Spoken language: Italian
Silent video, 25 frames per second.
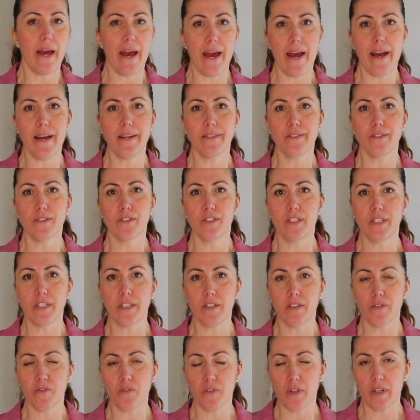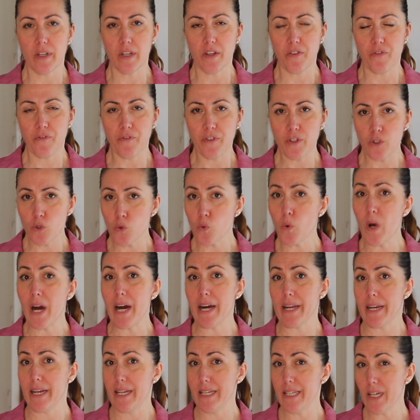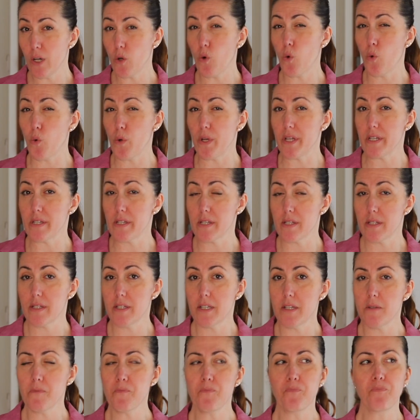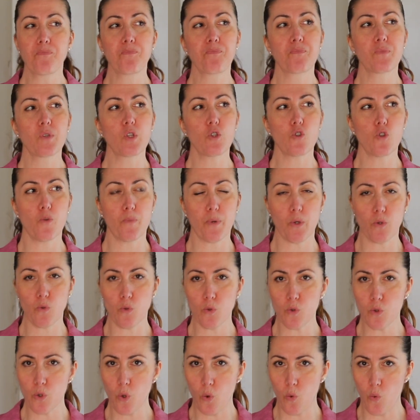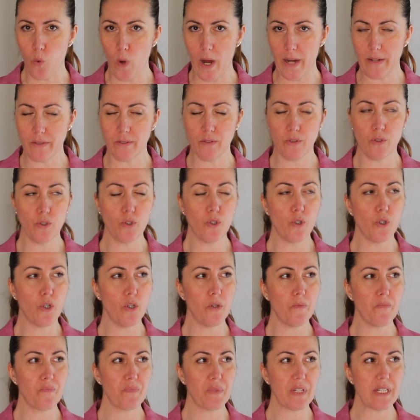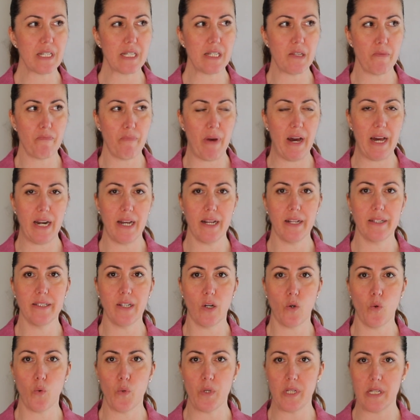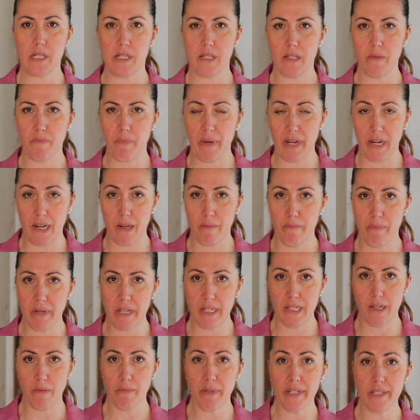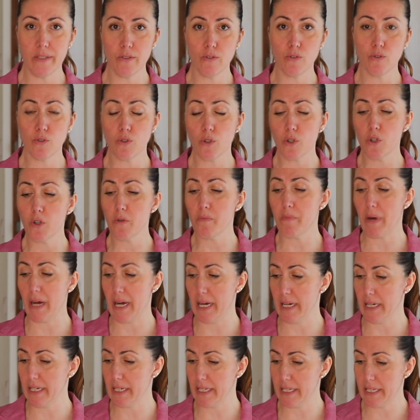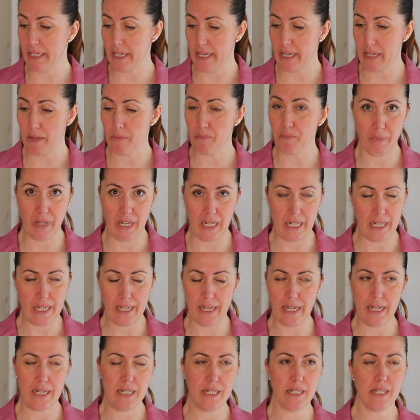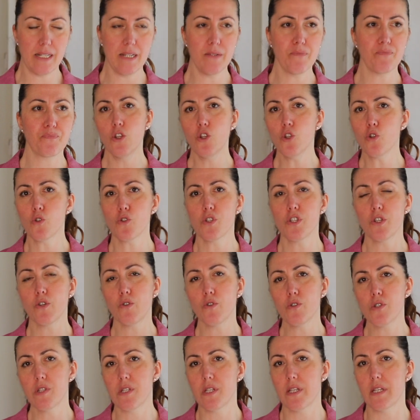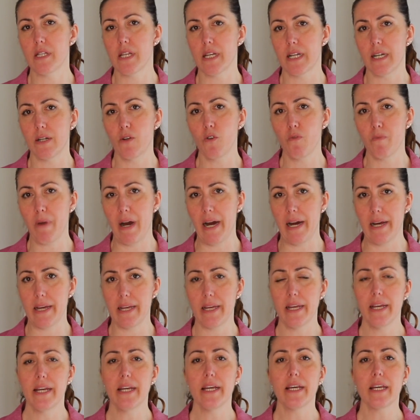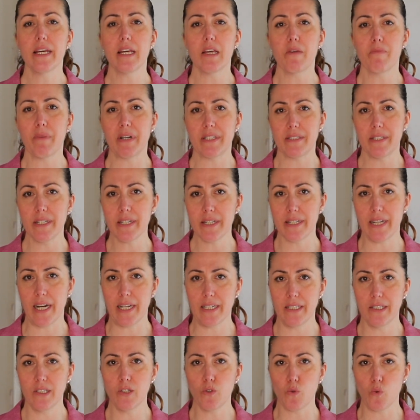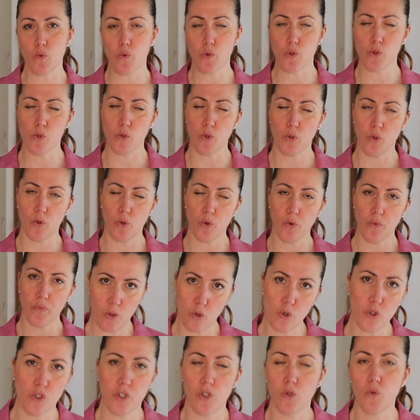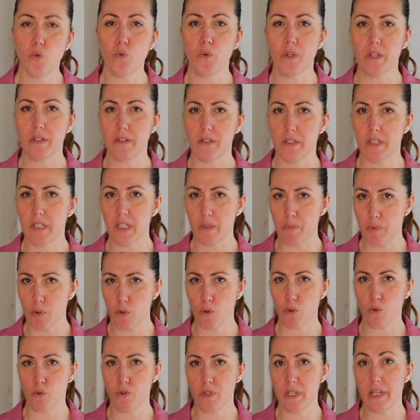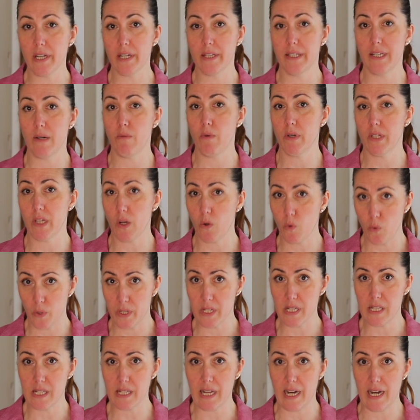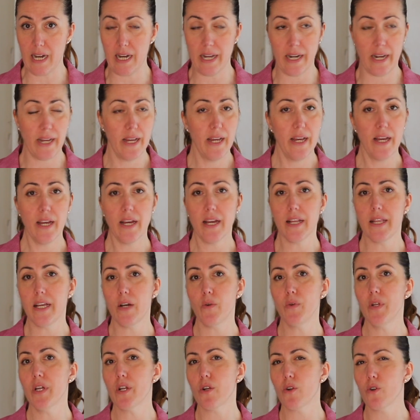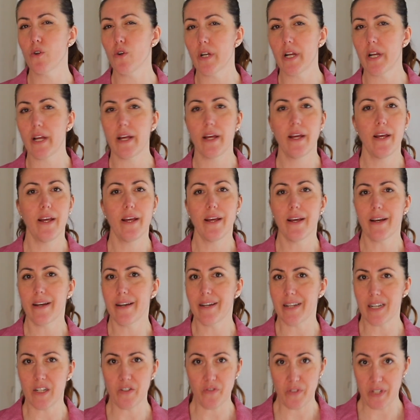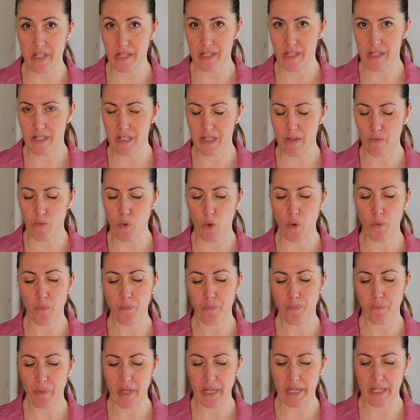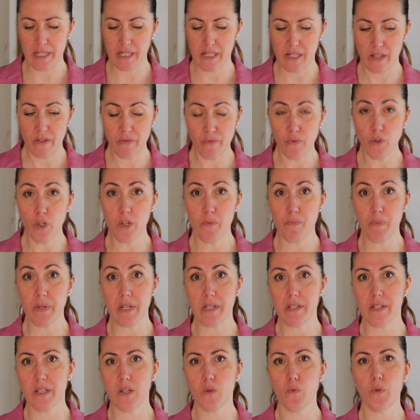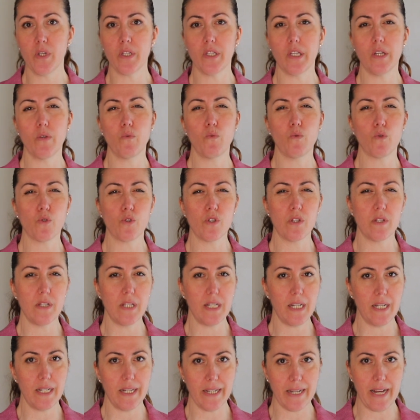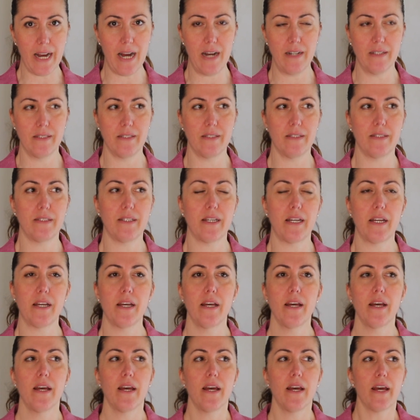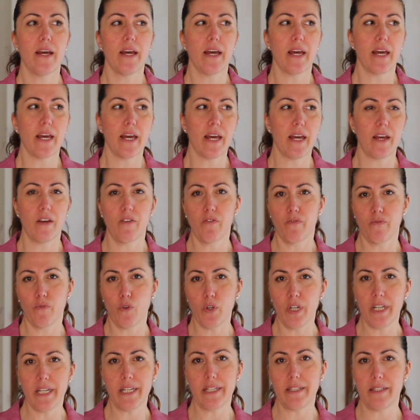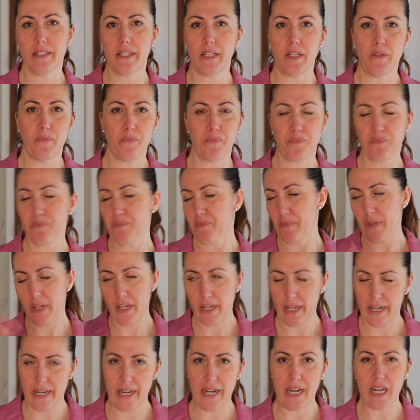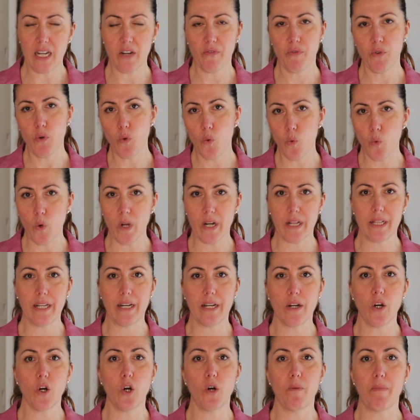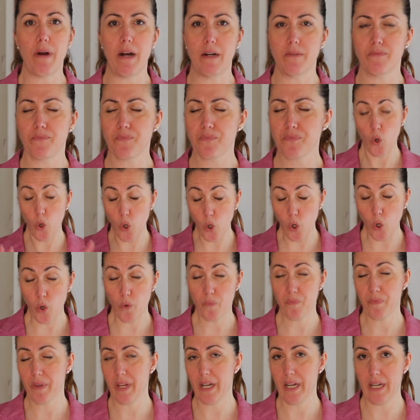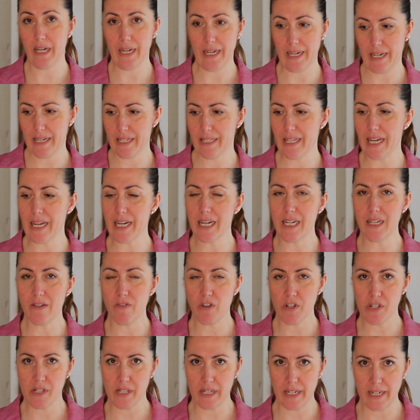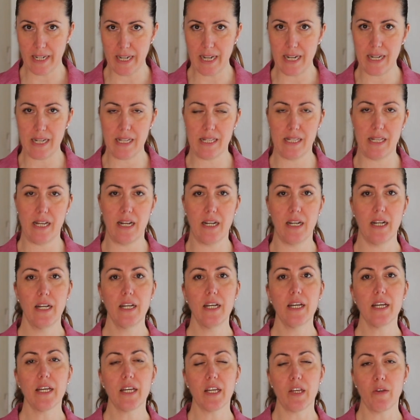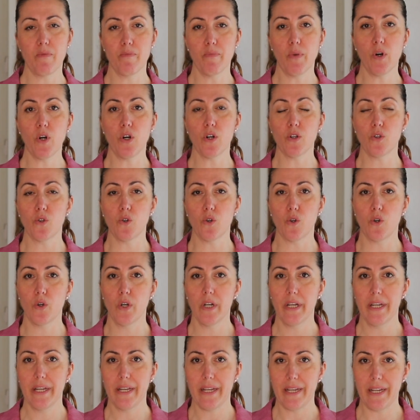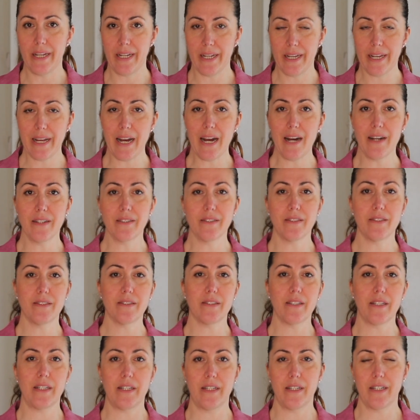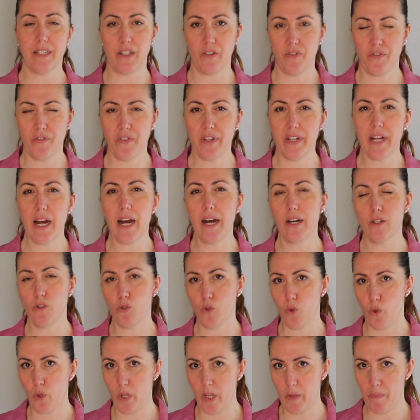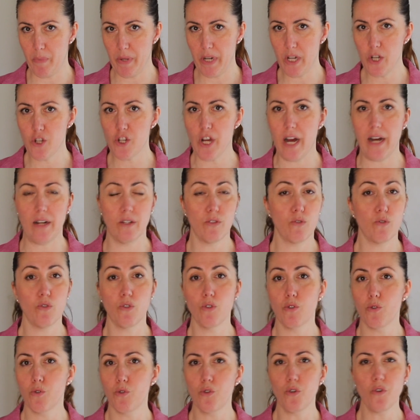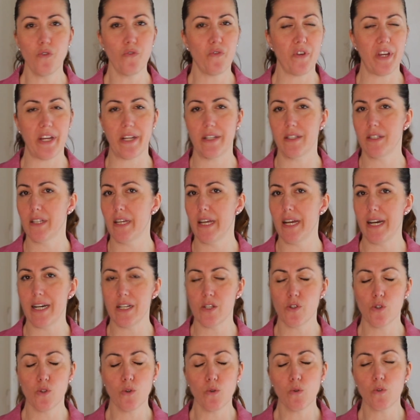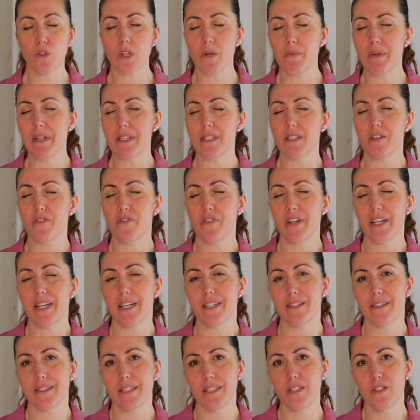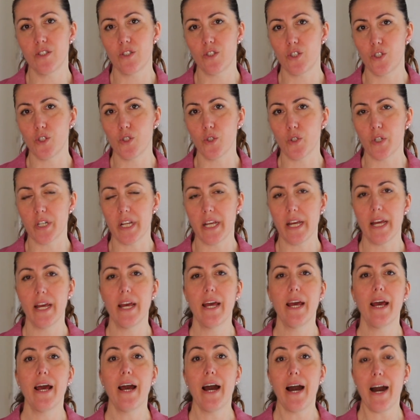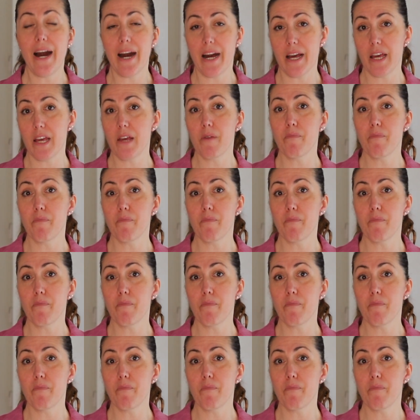è di effettuare gli acquisti soprattutto quando si parla di acquisti per l'abbigliamento ma anche per la casa, non si considerano mai i materiali di cui sono costituiti i prodotti che andiamo ad acquistare ed è un errore gravissimo perché se voi perseguite uno stile elegante e volete crearvi un guardaroba o arredare la vostra casa in modo elegante, raffinato e pregiato, dovete assolutamente fare attenzione ai